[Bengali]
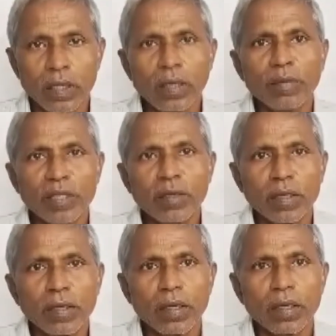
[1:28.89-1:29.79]
এই আমাদের
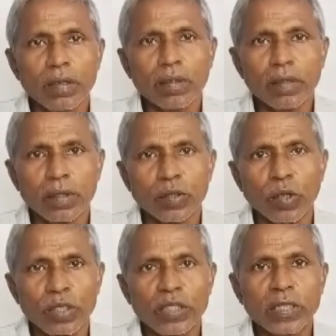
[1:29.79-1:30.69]

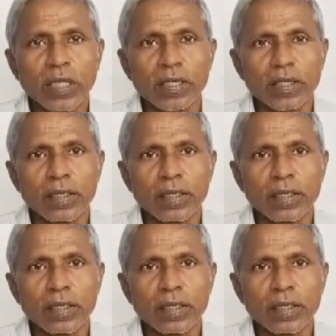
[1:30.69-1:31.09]
সদিচ্ছা